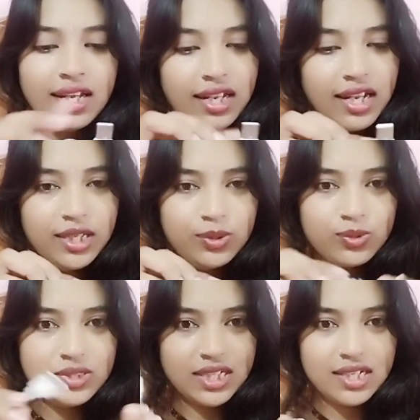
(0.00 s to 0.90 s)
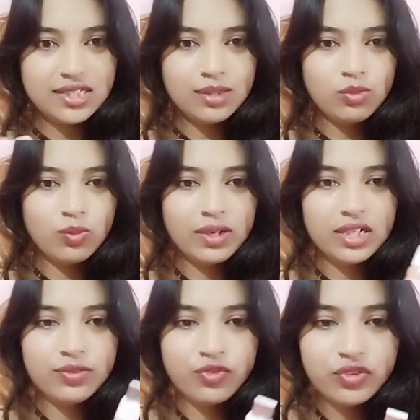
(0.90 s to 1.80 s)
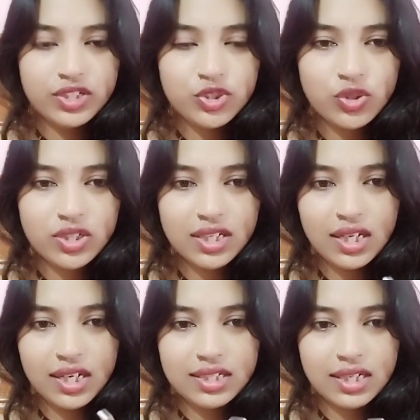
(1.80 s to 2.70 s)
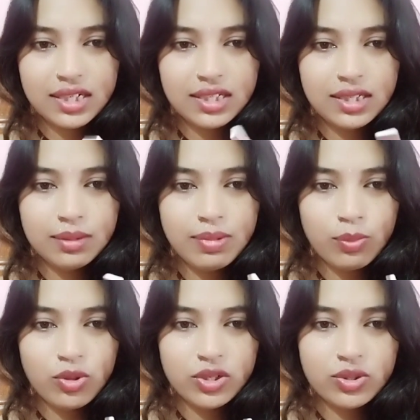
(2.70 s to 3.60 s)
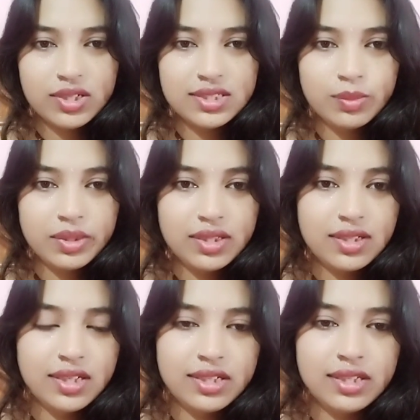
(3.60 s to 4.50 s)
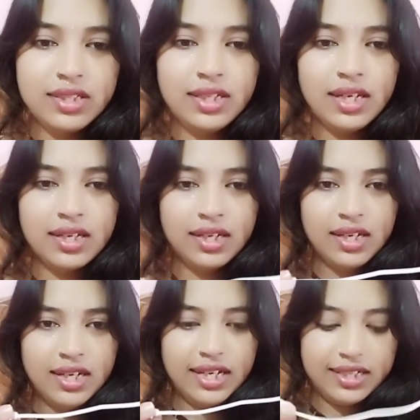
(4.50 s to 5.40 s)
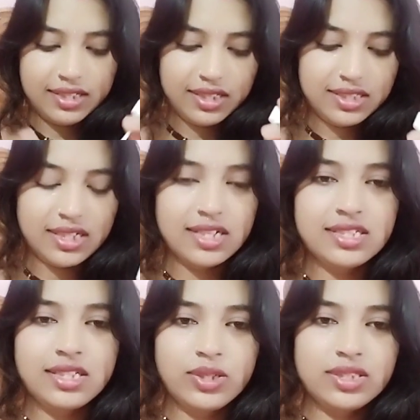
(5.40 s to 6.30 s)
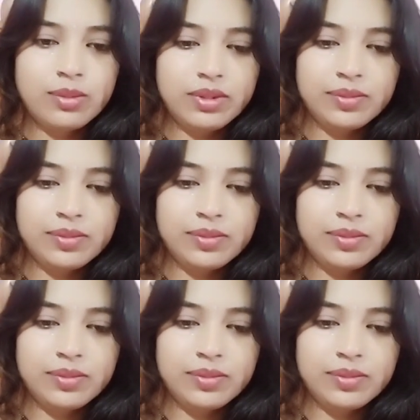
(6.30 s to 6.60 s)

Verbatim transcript: এইটুকু চার্জার মোবাইল ফোনের সঙ্গে এটা আর কি ব্যবহার করা যাবে এটা দিয়ে এটাতে চার্জ দেওয়া যাবে